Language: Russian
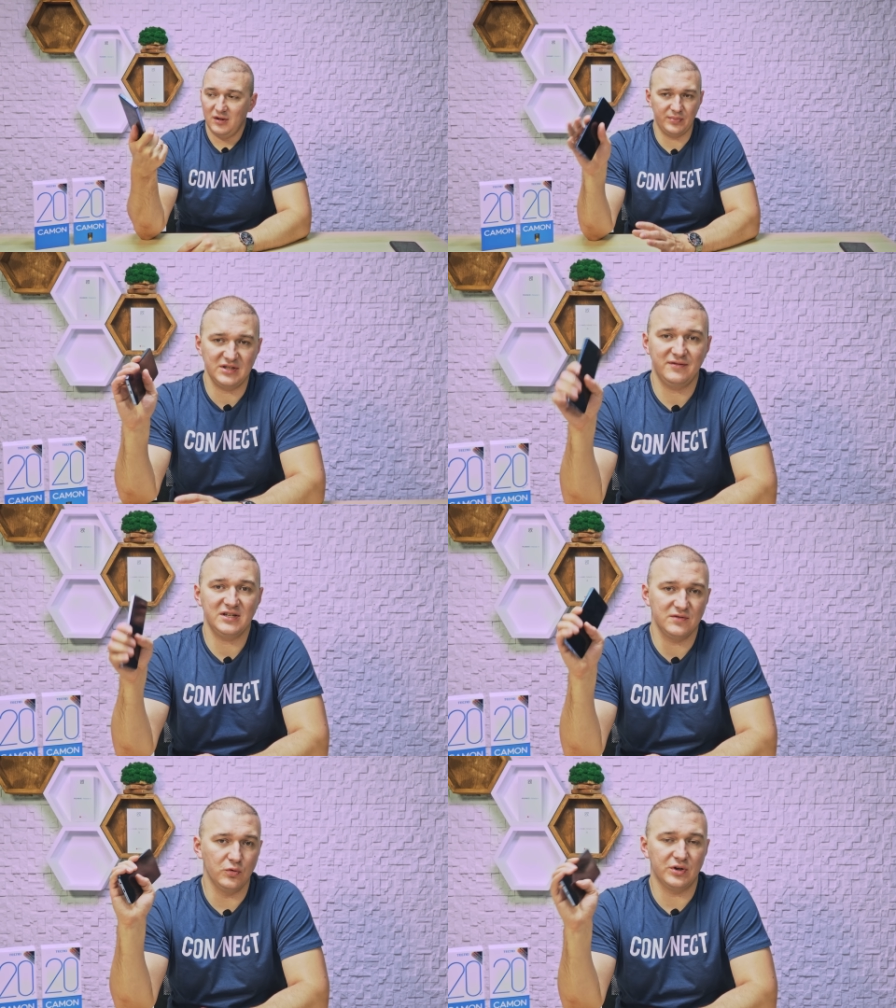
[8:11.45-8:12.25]
По
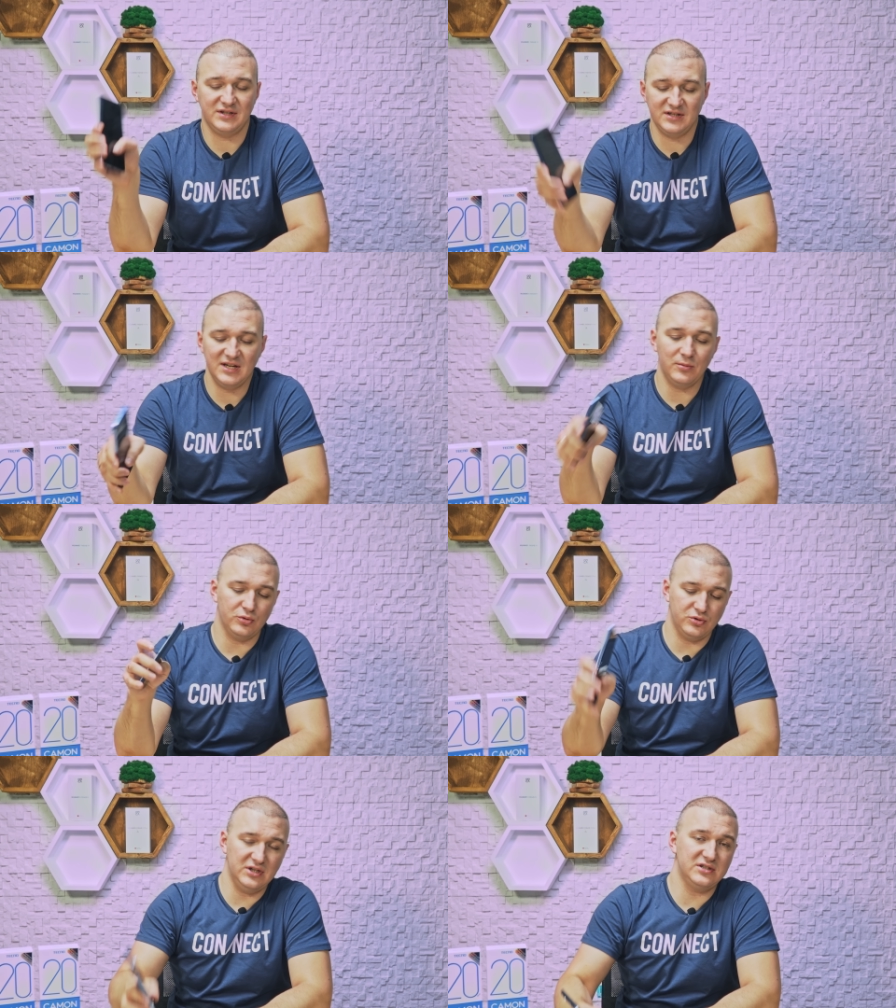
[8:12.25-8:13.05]
связи, звук и систему,
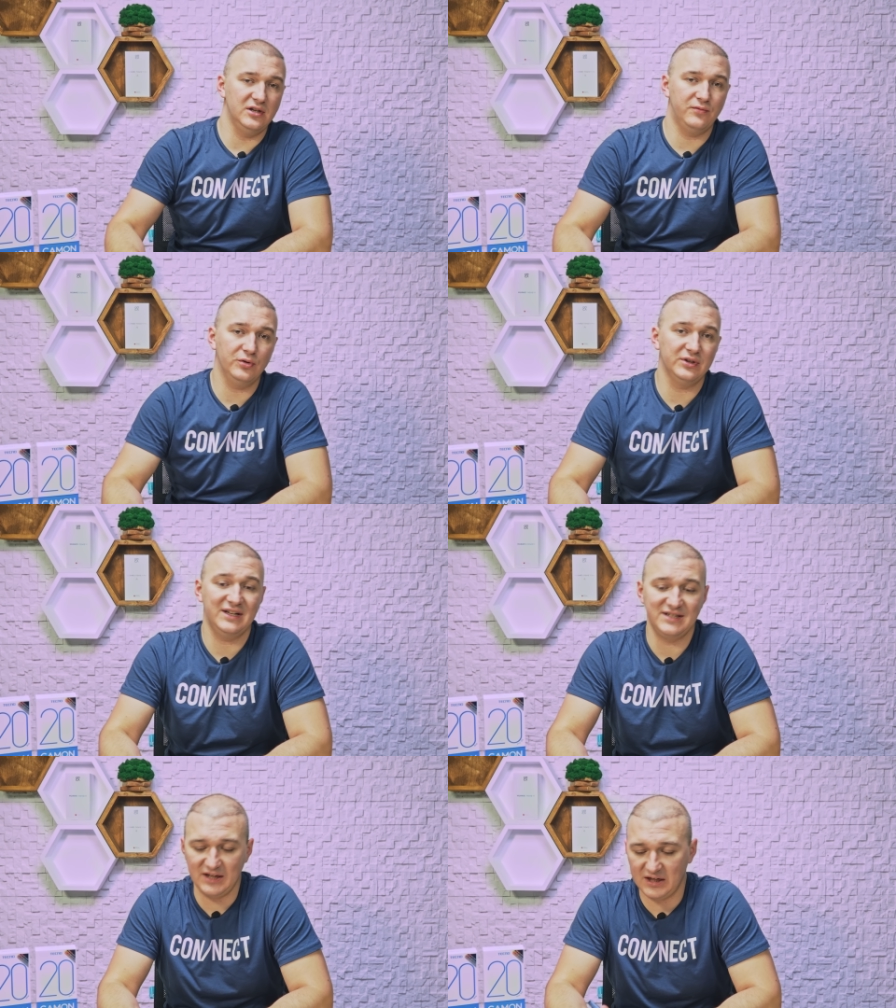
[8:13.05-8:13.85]
то здесь телефоны
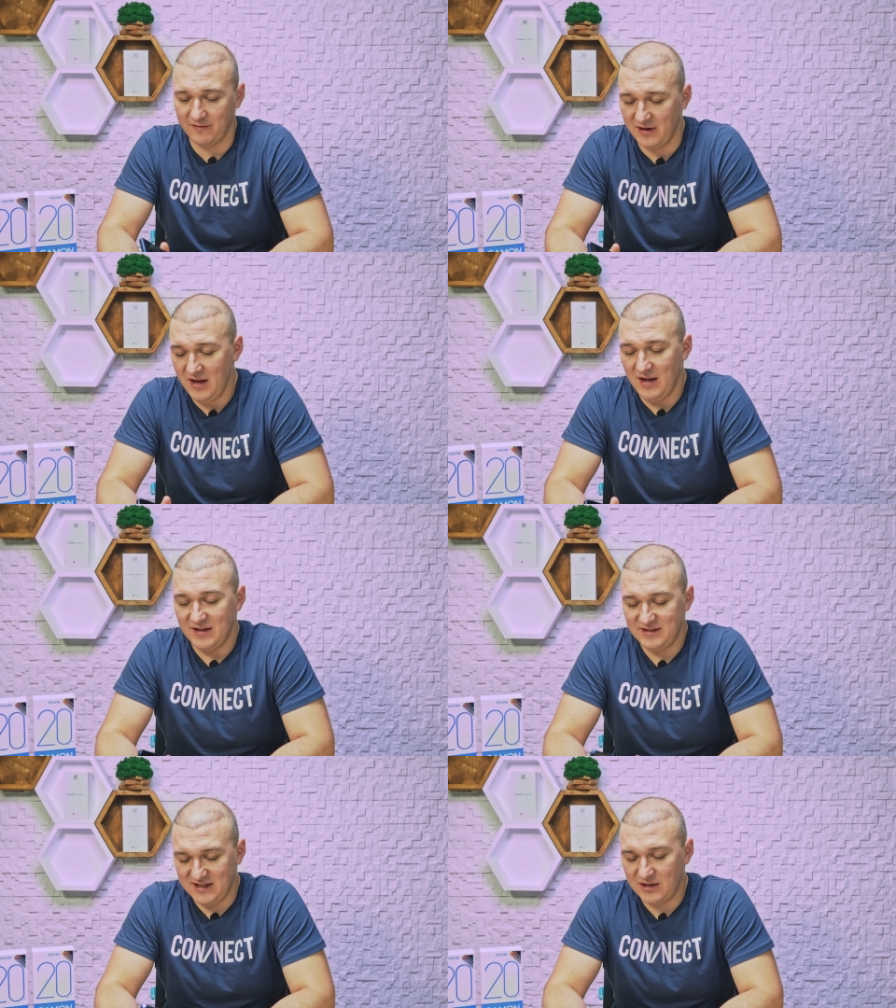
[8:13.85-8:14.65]
одинаково.
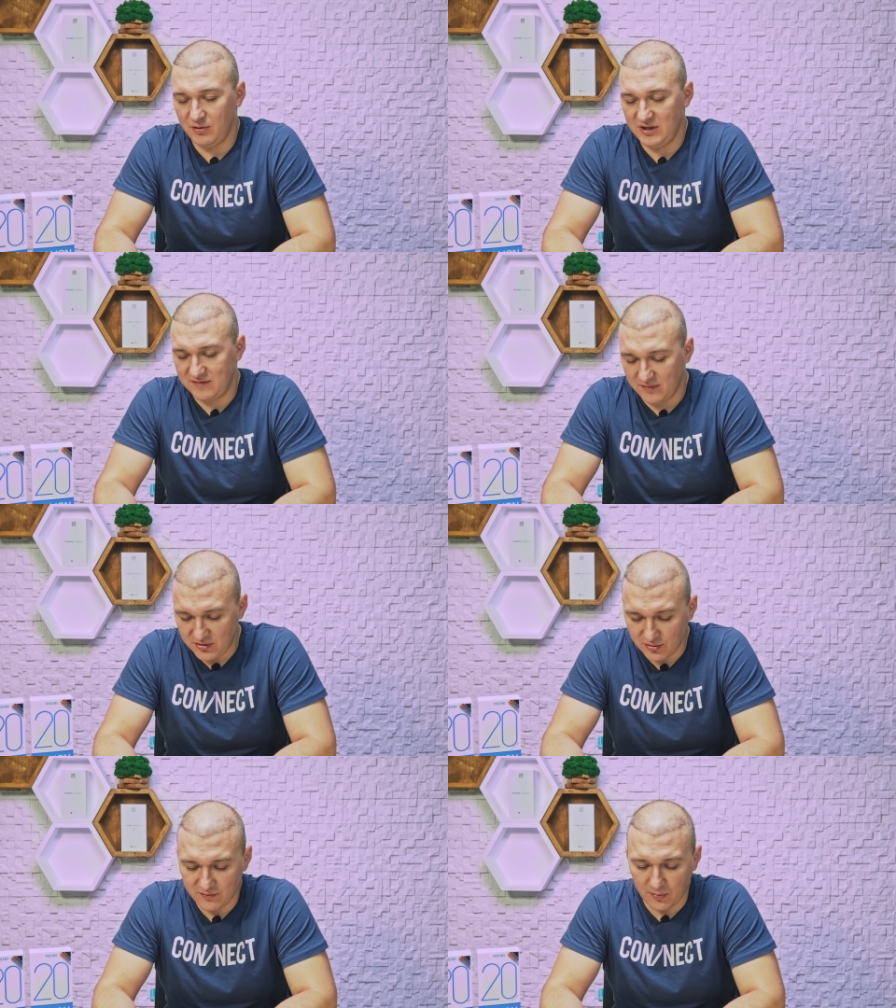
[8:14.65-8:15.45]
Стерео есть в,
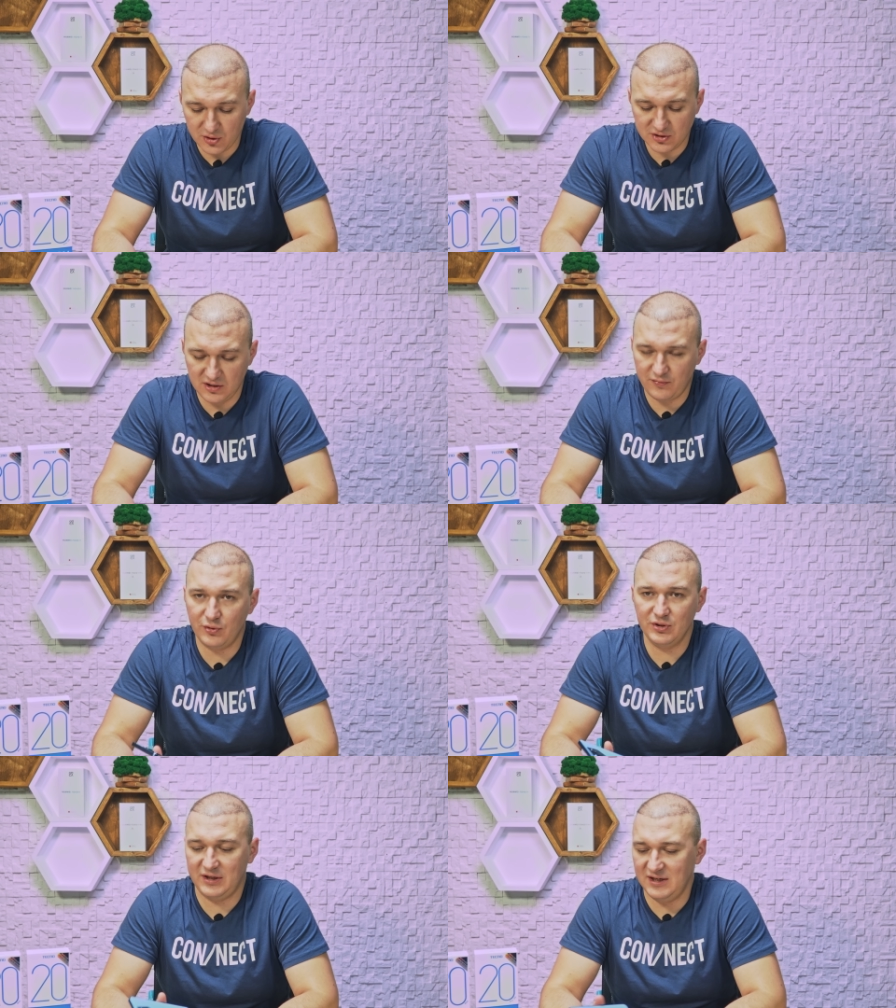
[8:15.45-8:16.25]
в обоих
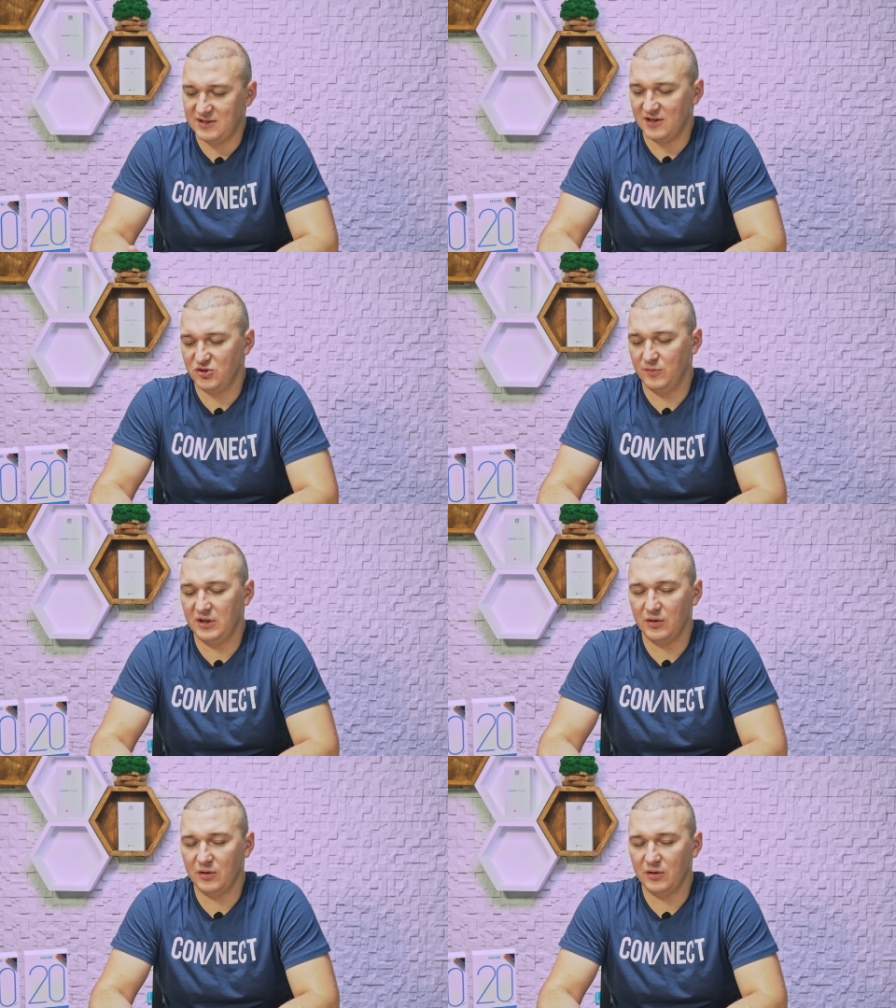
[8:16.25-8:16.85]
телефонах, есть разъем для